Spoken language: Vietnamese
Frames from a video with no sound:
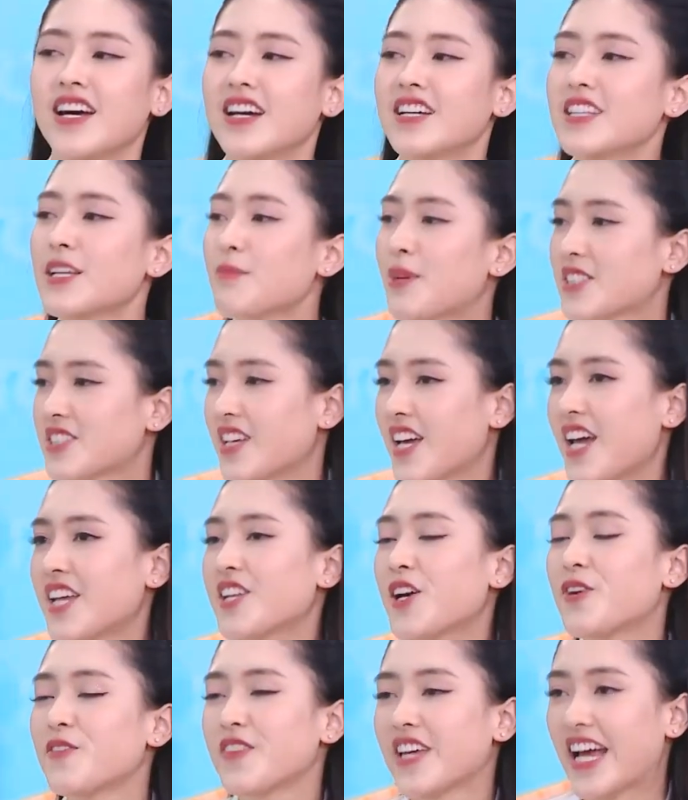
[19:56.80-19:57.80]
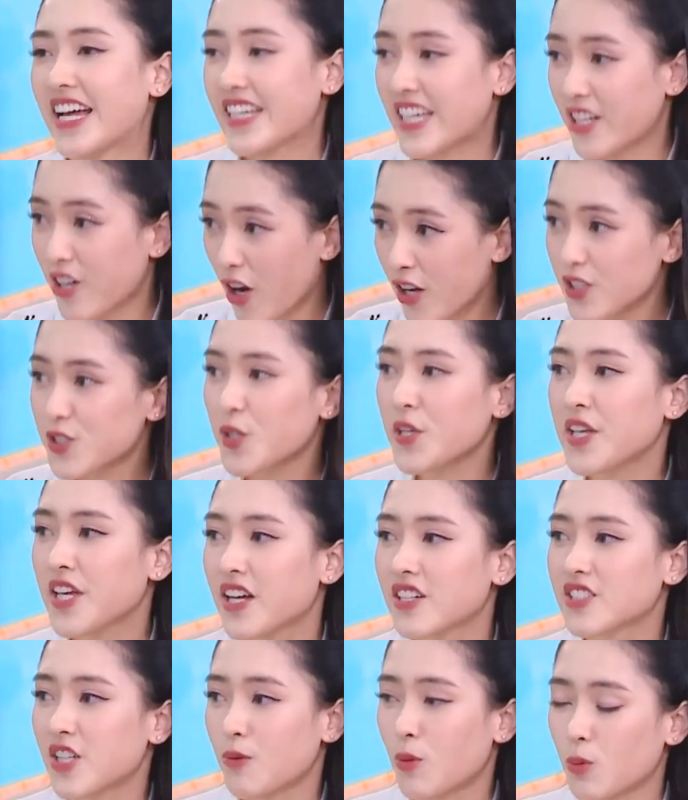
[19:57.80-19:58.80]
Nhưng mà chưa hết đâu, vì anh ấy còn xuất hiện
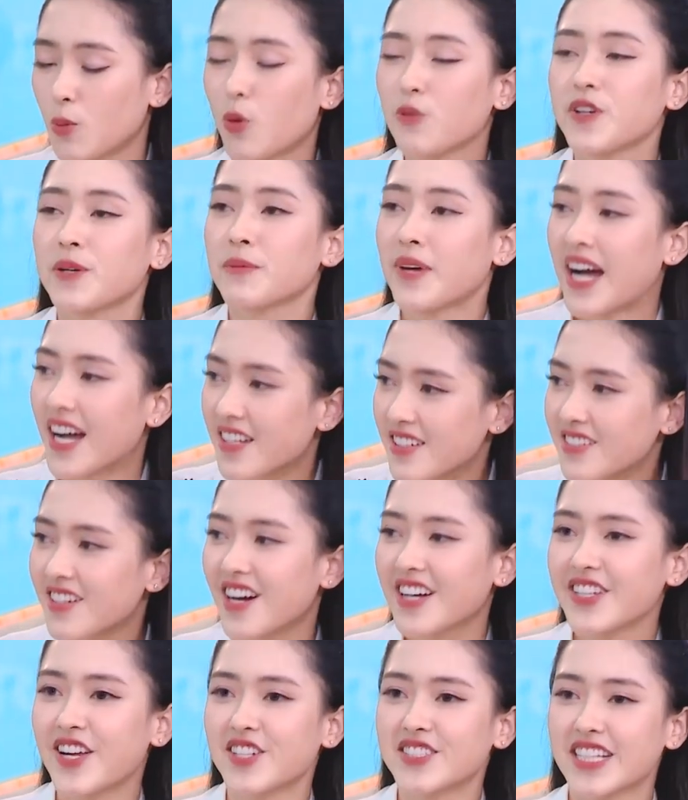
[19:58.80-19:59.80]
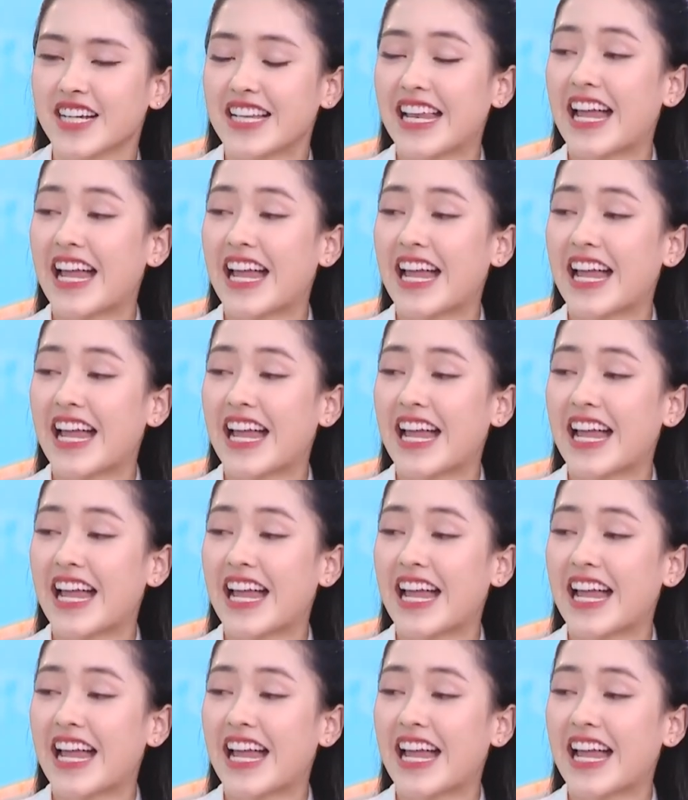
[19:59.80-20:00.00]
trong một bộ phim khác nữa, đó chính